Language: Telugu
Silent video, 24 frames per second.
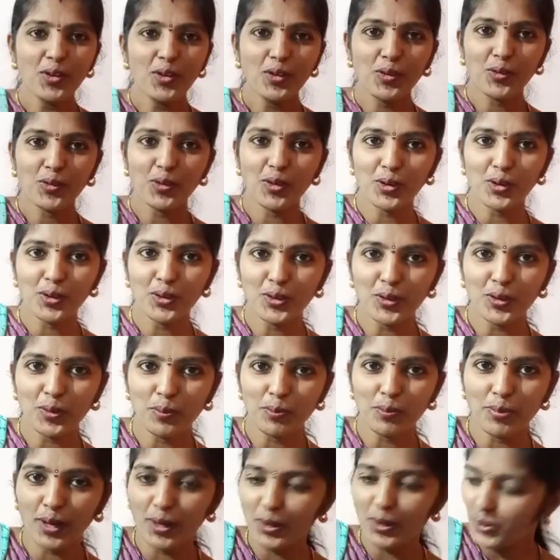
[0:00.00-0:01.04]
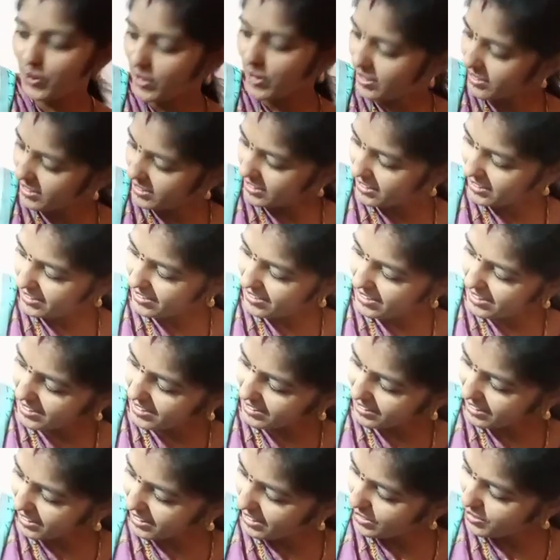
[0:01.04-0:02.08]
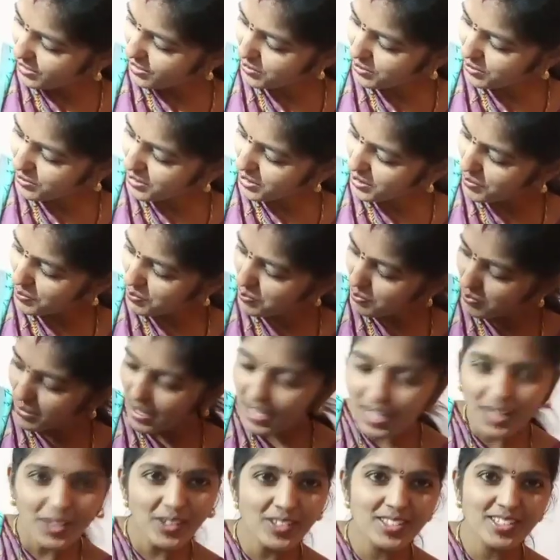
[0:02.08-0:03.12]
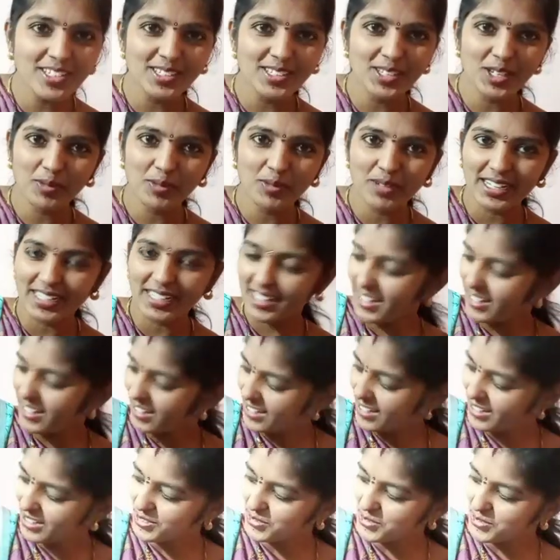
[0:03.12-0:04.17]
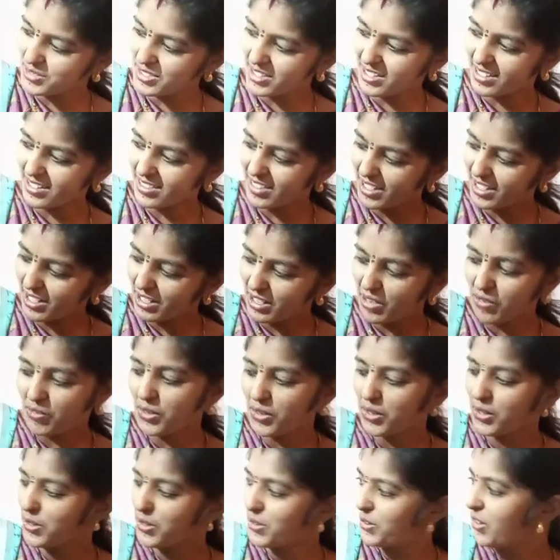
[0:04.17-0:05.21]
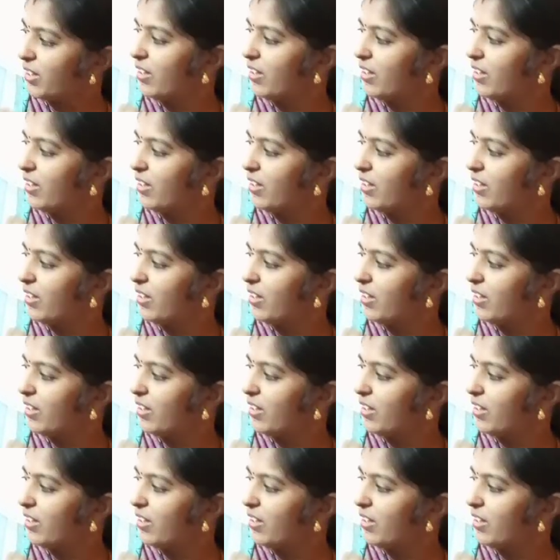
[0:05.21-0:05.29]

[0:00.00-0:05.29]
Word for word: కొంగు పళ్ళు అంటారు కదా అది కూడా భలే వచ్చింది అనమాట ఇక్కడ చూసారు కదా రౌండ్